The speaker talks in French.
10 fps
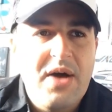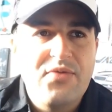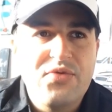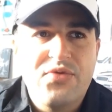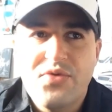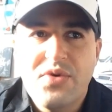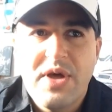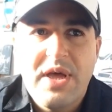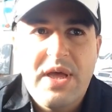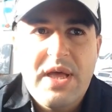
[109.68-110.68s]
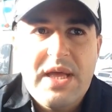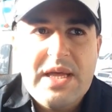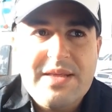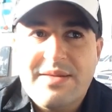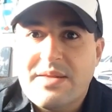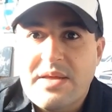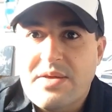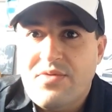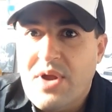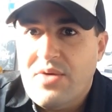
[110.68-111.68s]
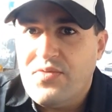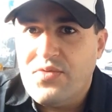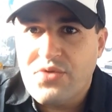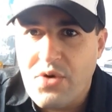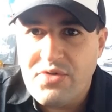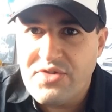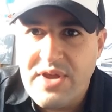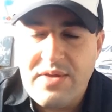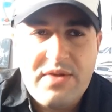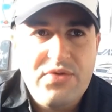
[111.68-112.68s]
à vos yeux. Et c'est, voilà, vous tranchez.